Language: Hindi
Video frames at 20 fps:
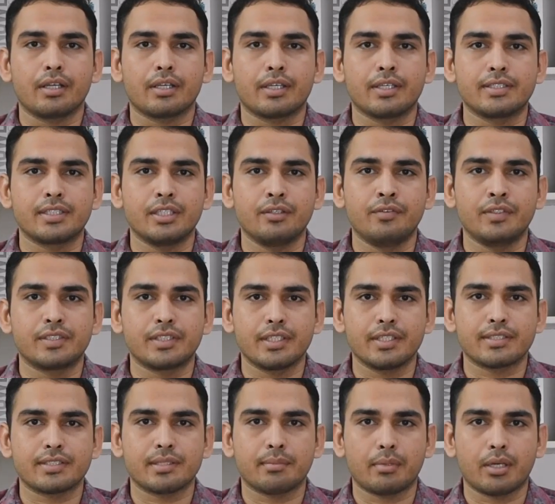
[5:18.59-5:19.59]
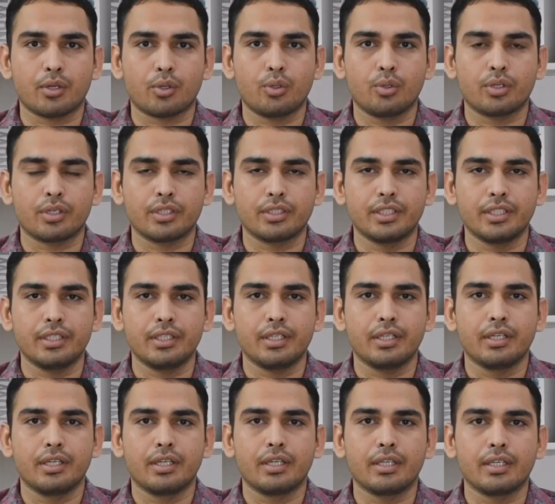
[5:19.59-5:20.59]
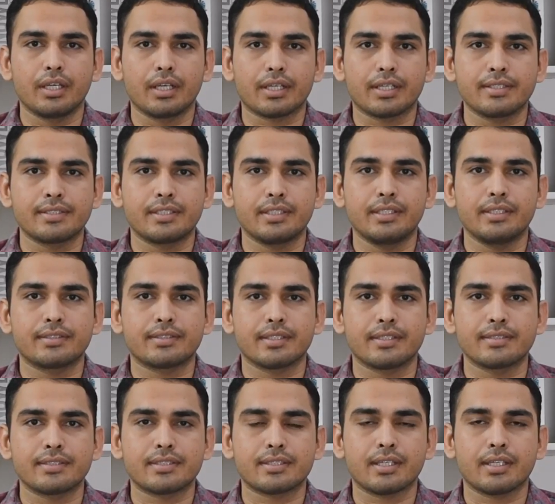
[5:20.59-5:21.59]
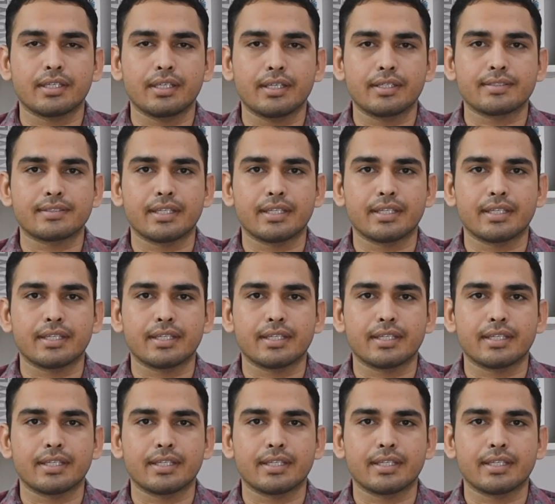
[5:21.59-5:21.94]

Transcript: किसी विशेष समारोह के दिन या किसी संस्था या